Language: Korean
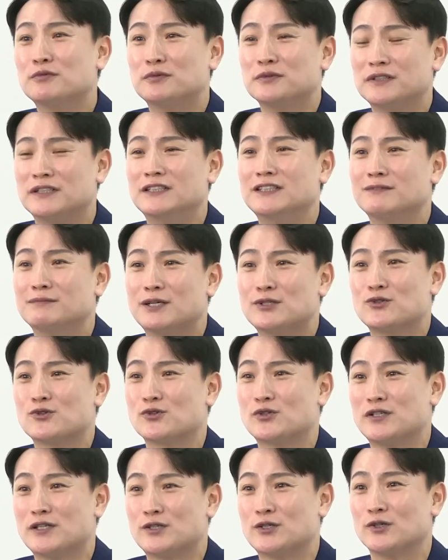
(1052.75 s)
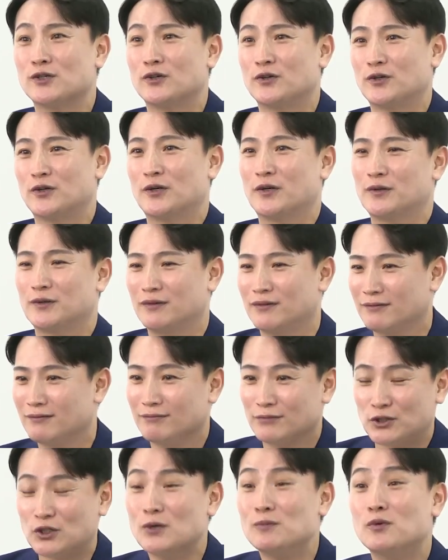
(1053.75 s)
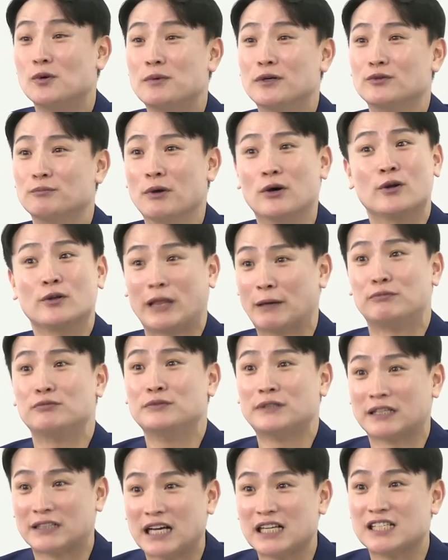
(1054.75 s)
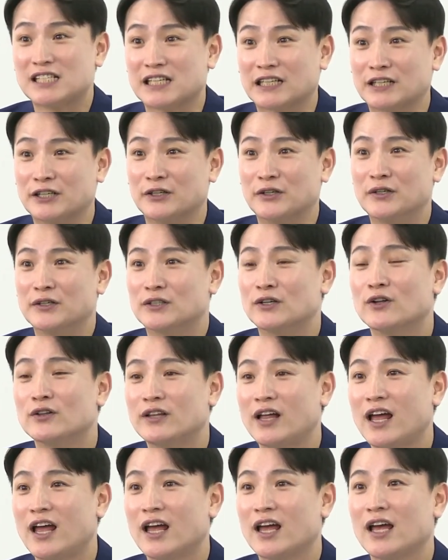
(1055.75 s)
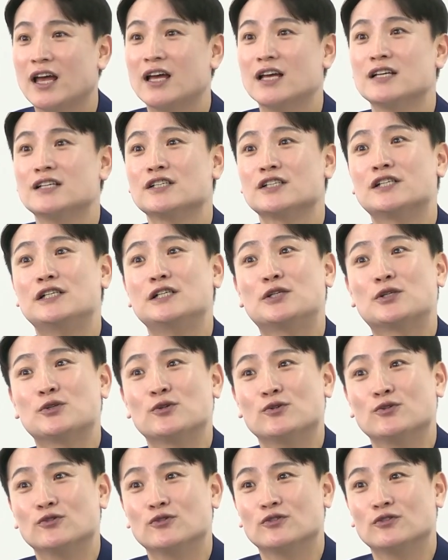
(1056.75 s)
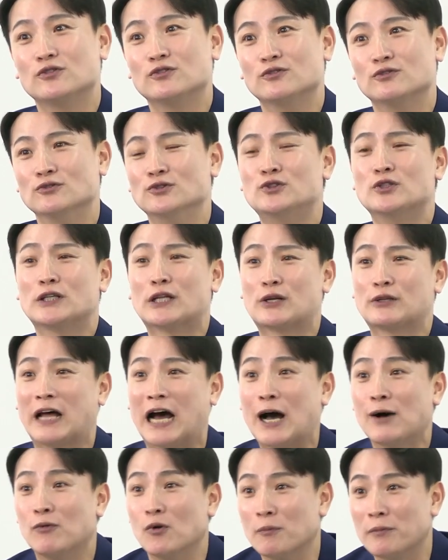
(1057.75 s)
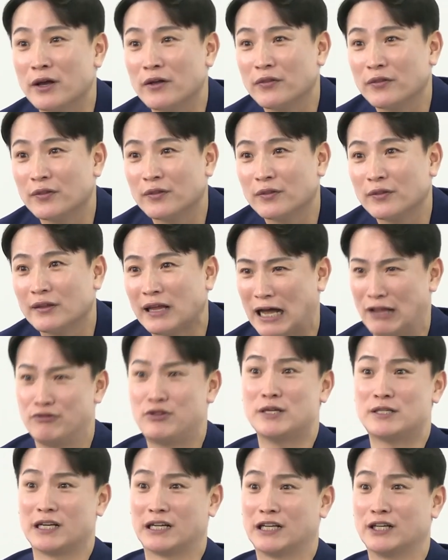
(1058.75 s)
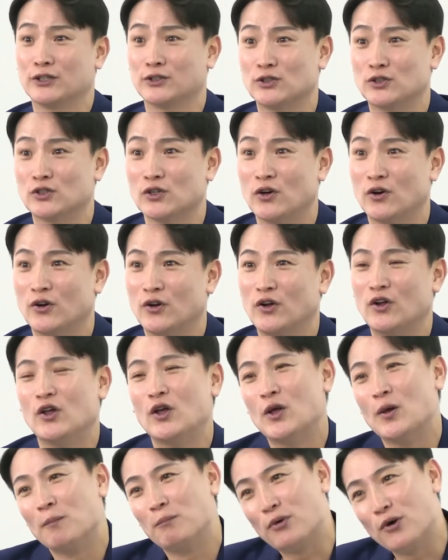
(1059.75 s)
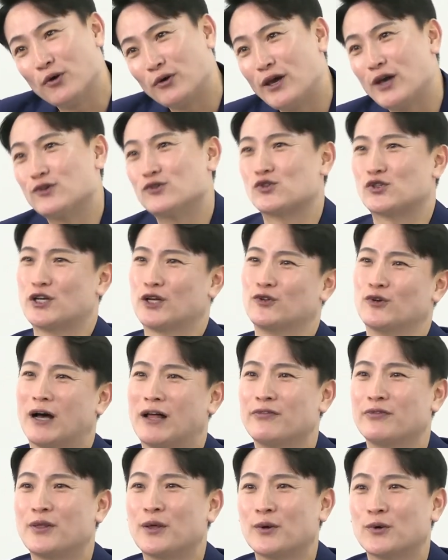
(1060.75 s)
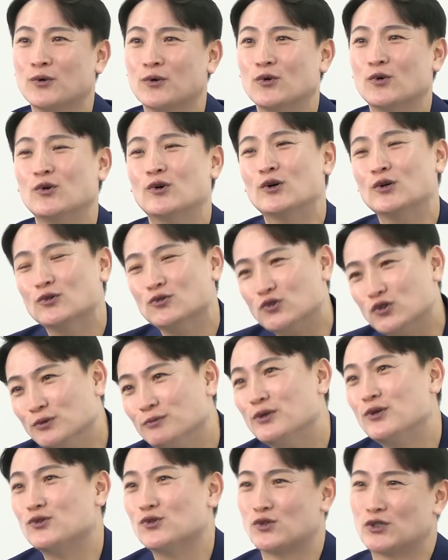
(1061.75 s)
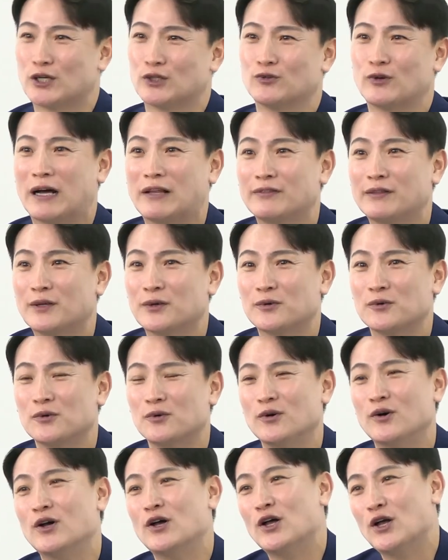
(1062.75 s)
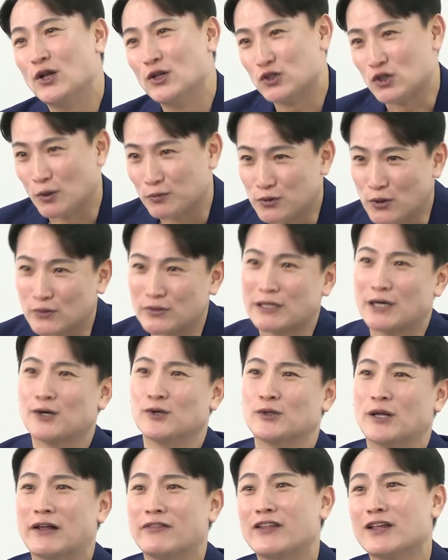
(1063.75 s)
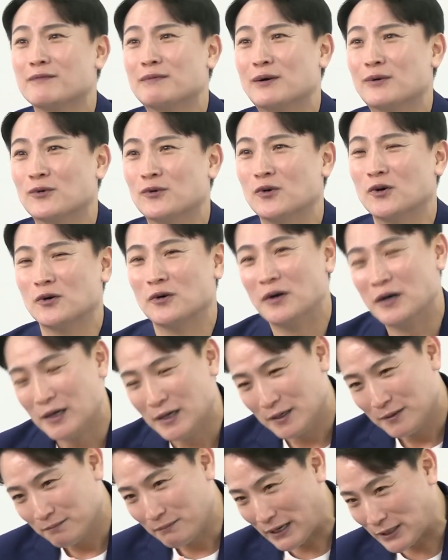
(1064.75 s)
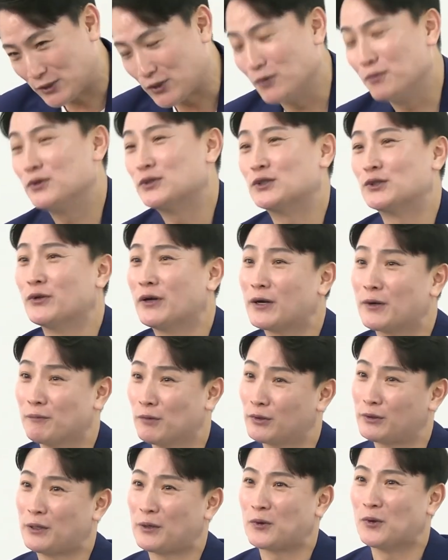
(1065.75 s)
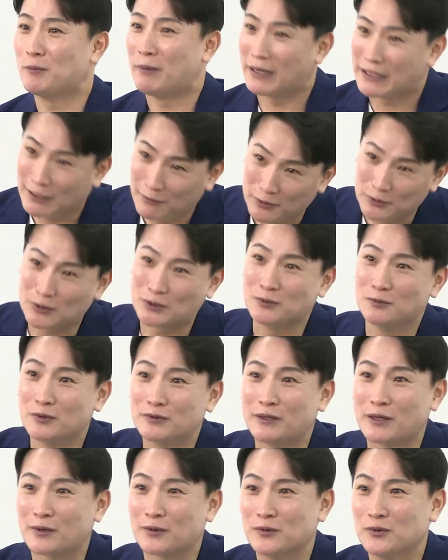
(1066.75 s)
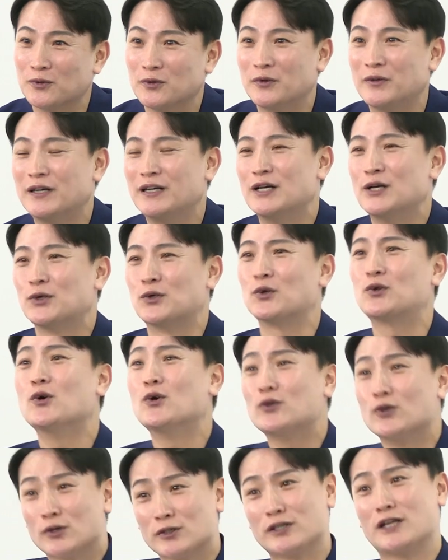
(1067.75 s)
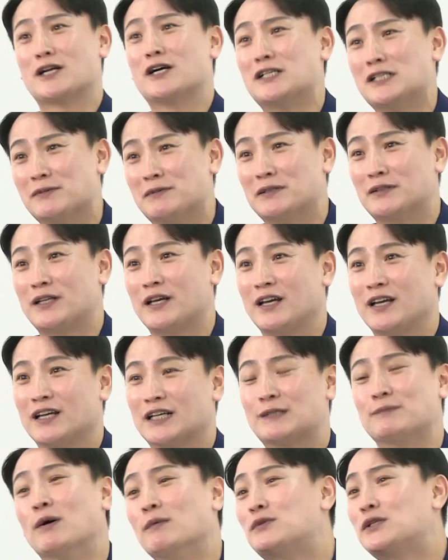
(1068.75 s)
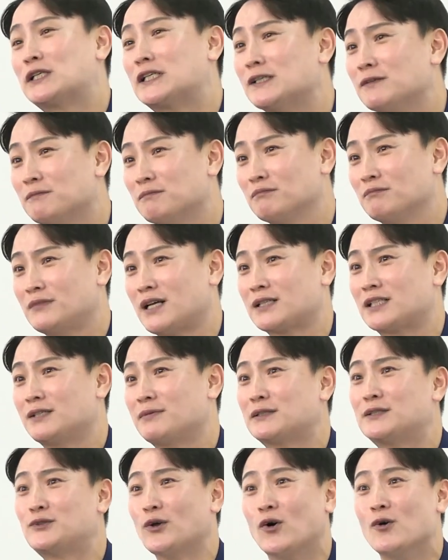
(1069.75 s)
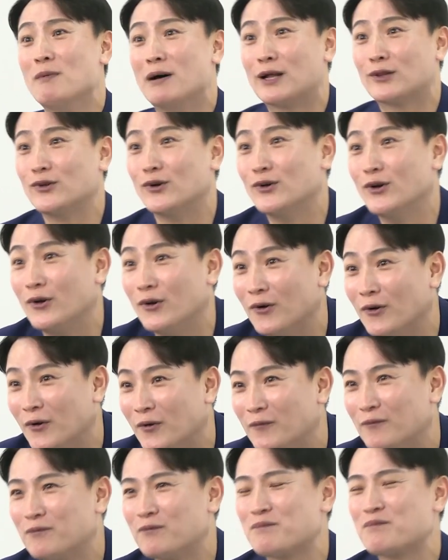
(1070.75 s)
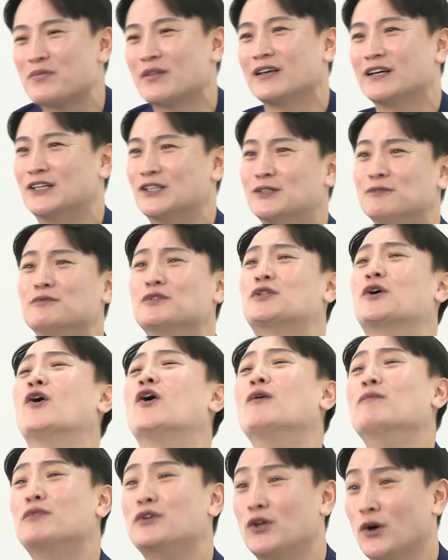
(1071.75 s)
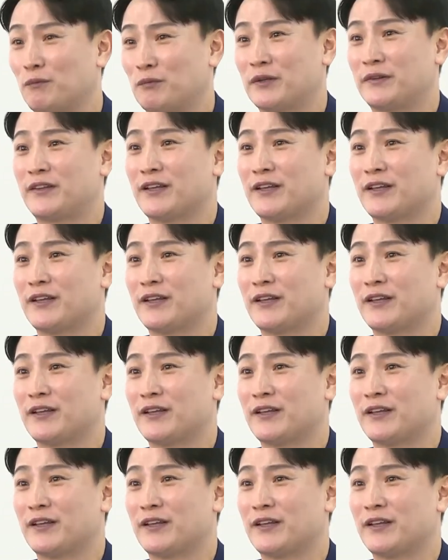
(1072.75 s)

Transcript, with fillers: 부분 기능만 숙지해서 시험 보면 면허 대부분 다 따시잖아요. 그런데 실제로 운전하러 나가 보면 안 되잖아요. 그렇죠? 평행 주차도 안 되고 후면 주차도 안 되고 접촉 사고도 안 내봤고 받쳐보지도 못했고 받아보지도 못했고 교통경찰관님한테 그 범칙금 딱지 받을 때 얼마나 떨려요. 그런 경험들이 없기